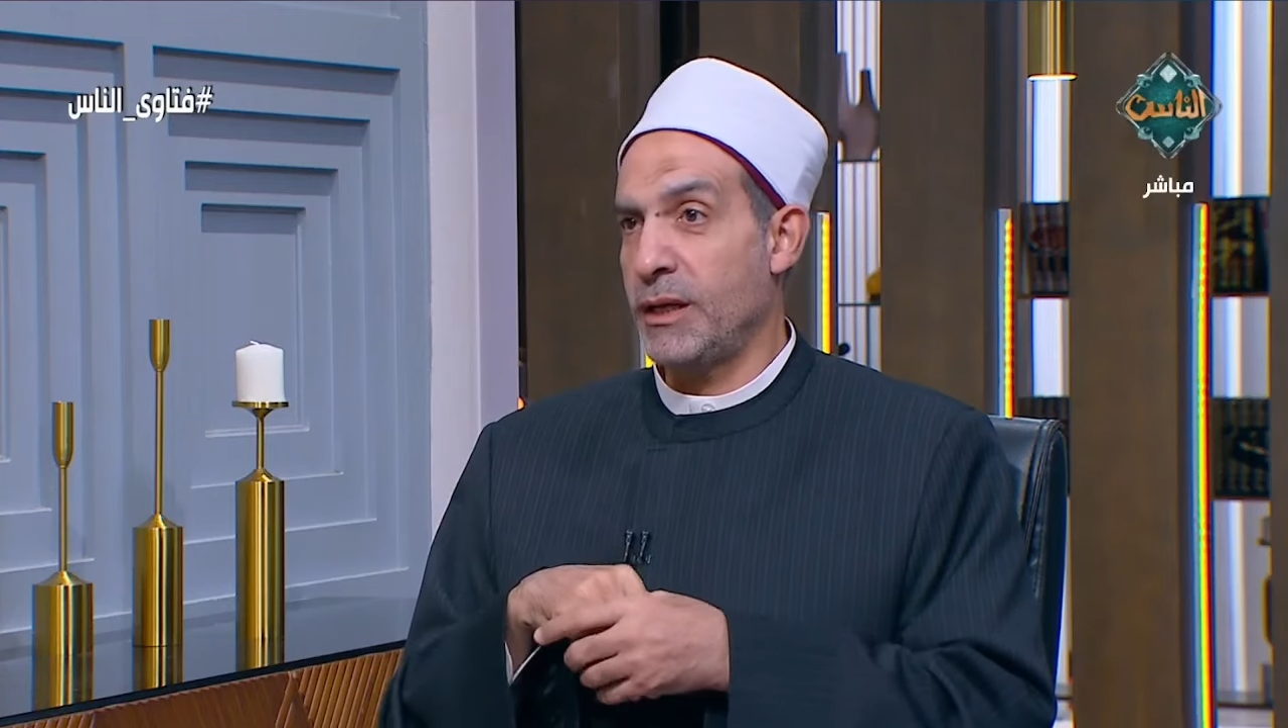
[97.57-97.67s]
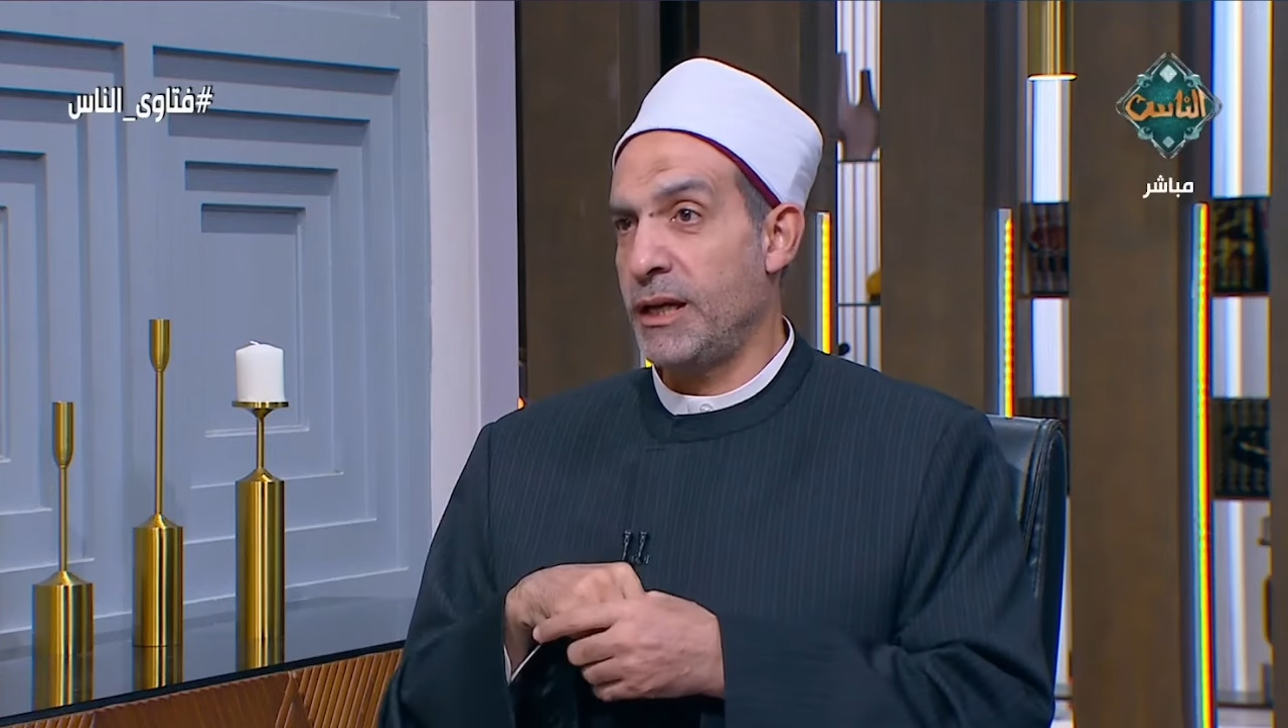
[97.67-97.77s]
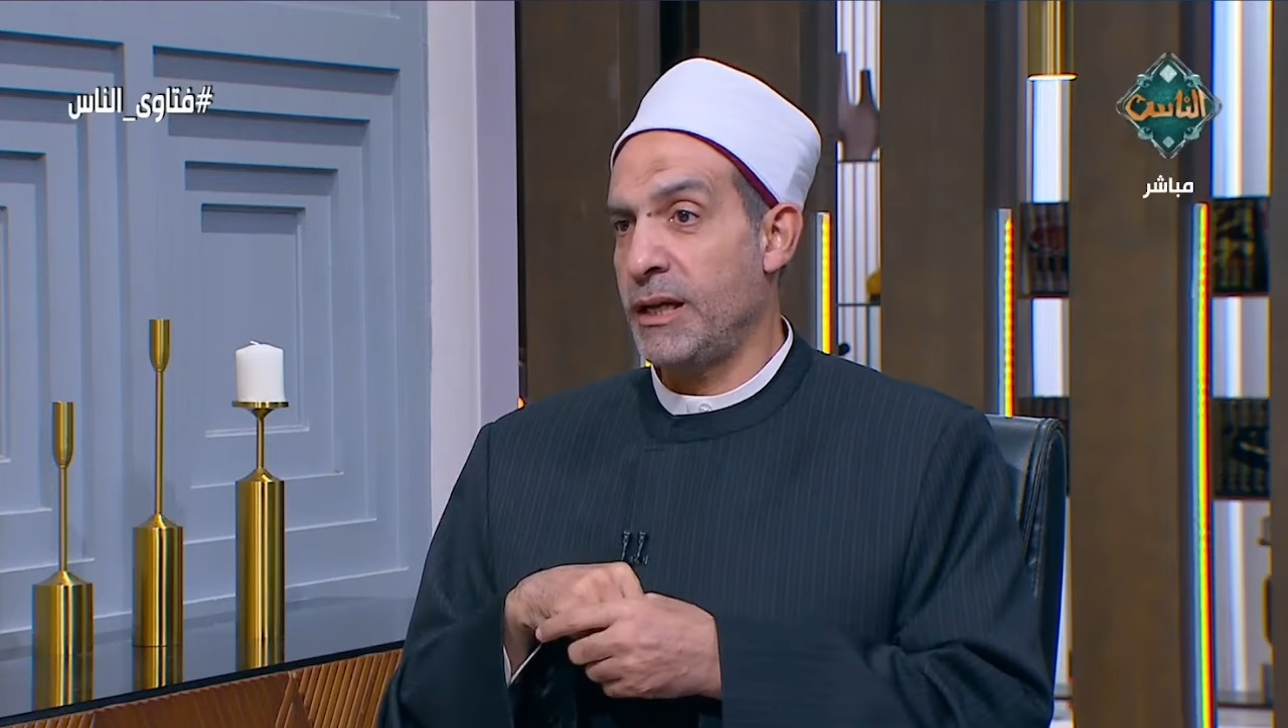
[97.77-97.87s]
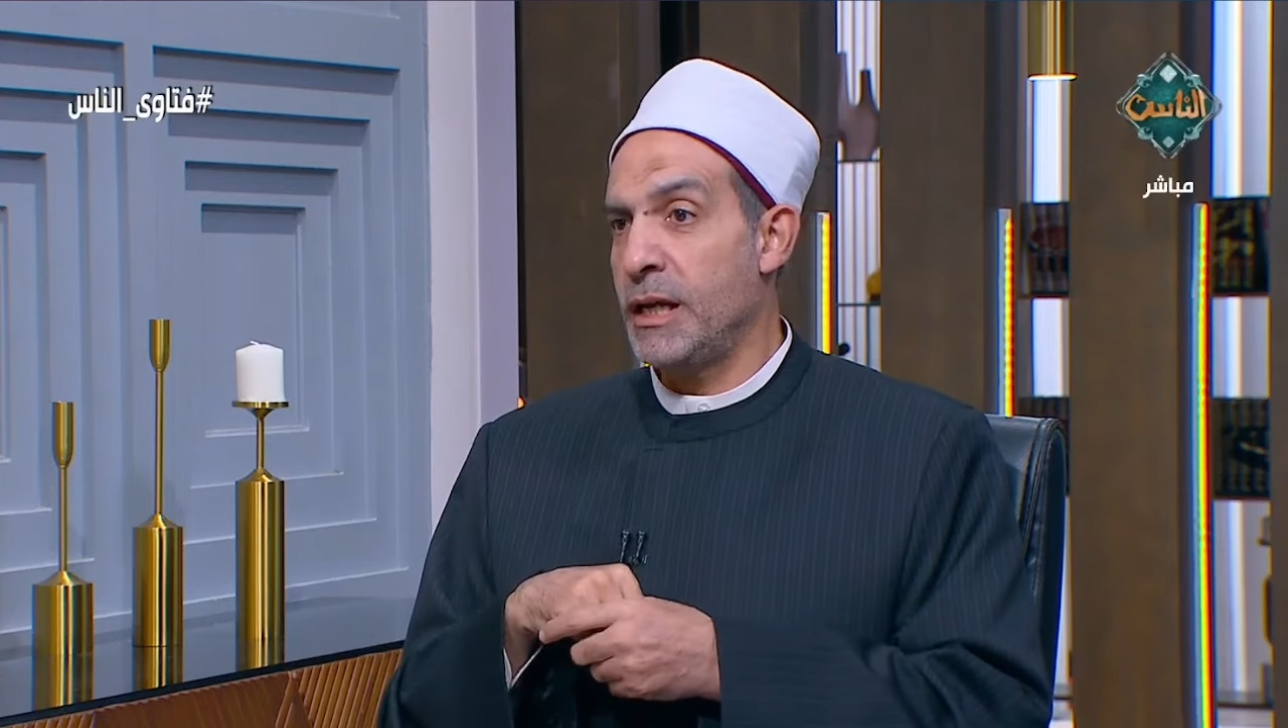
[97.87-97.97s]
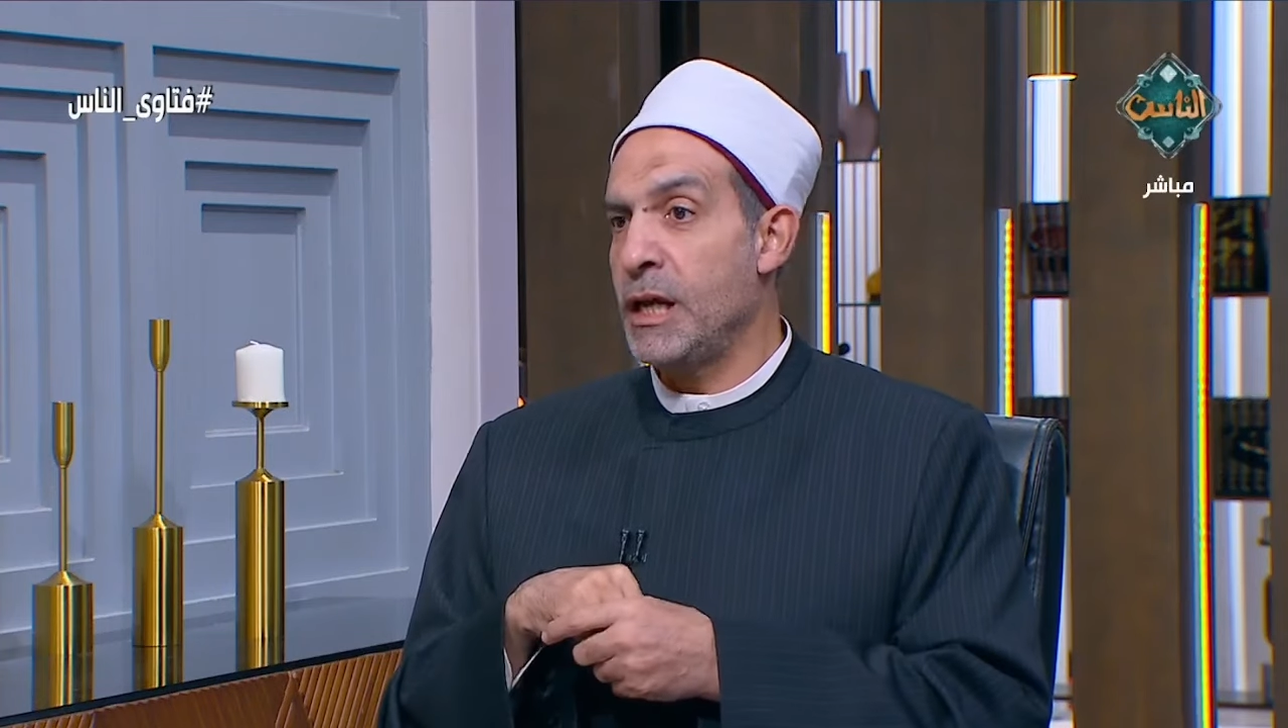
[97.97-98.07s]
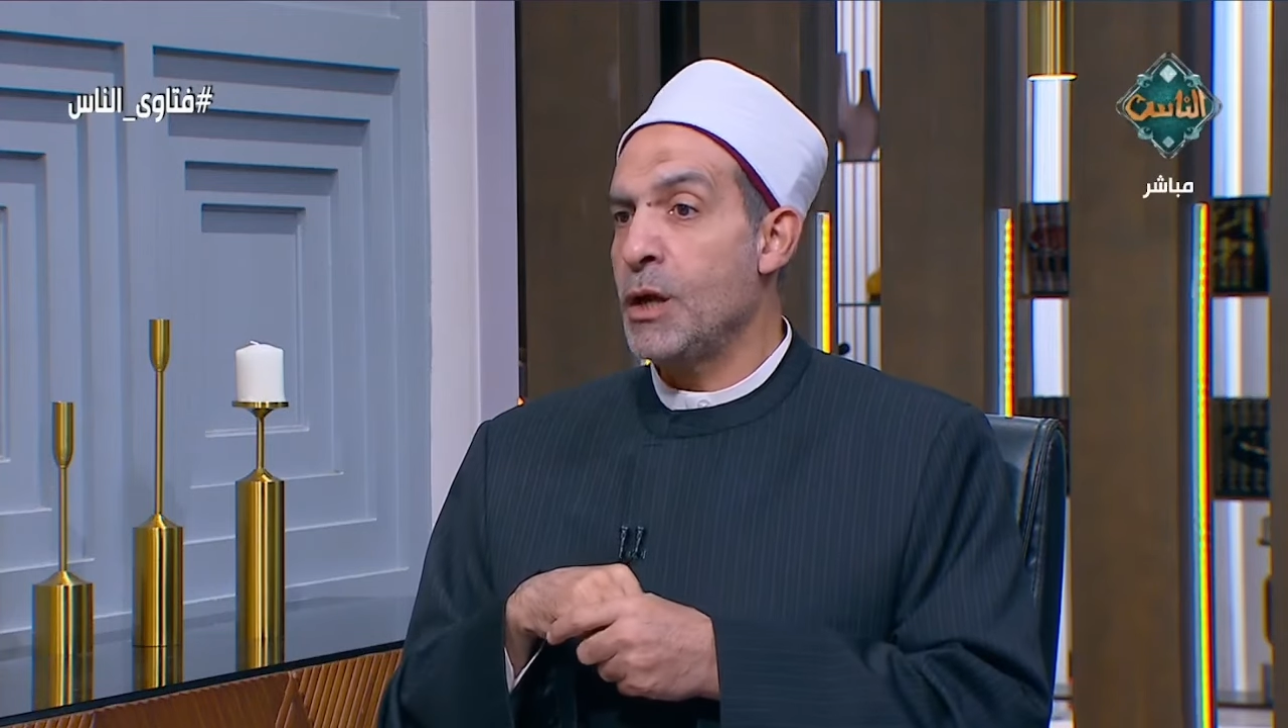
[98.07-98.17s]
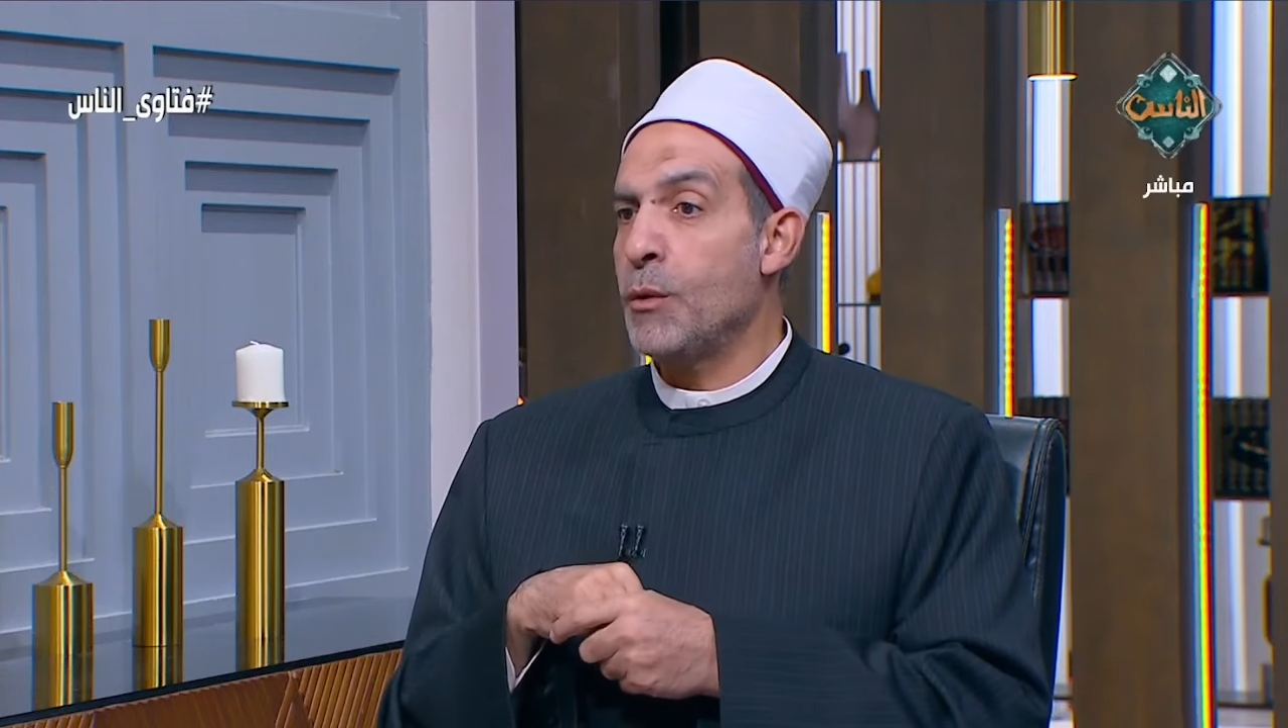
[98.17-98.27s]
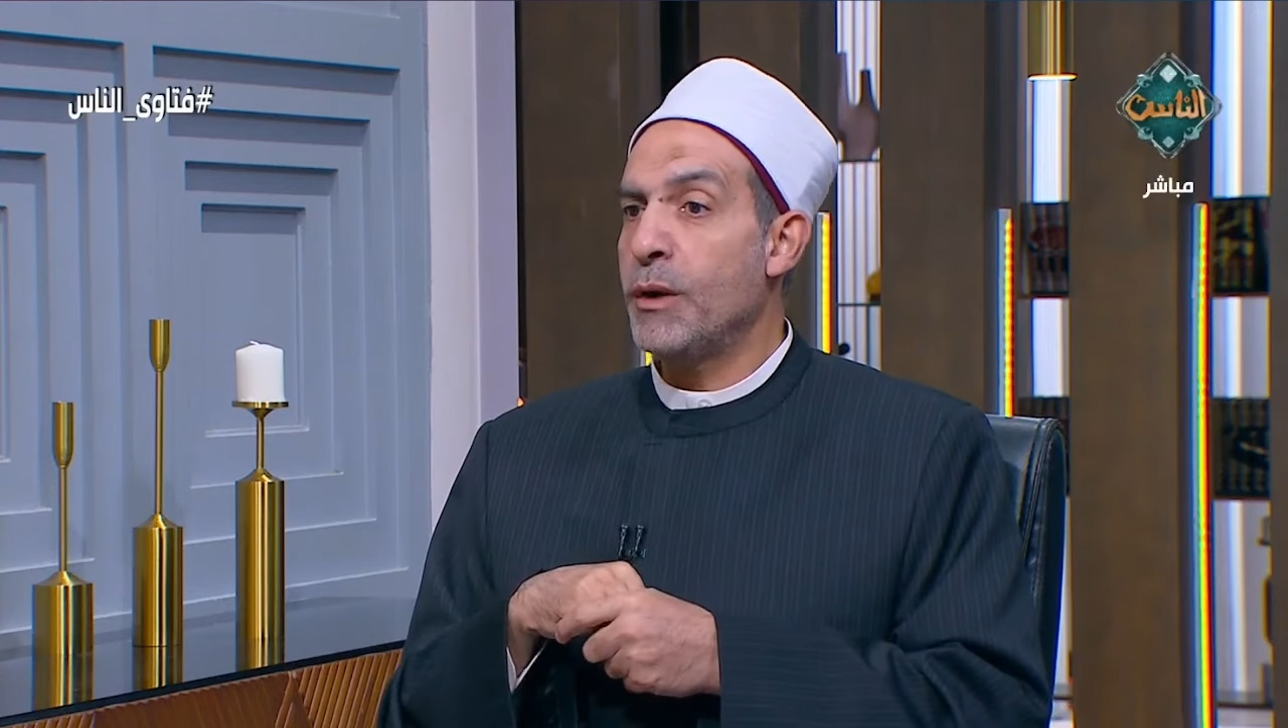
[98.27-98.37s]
وتعالى نعم.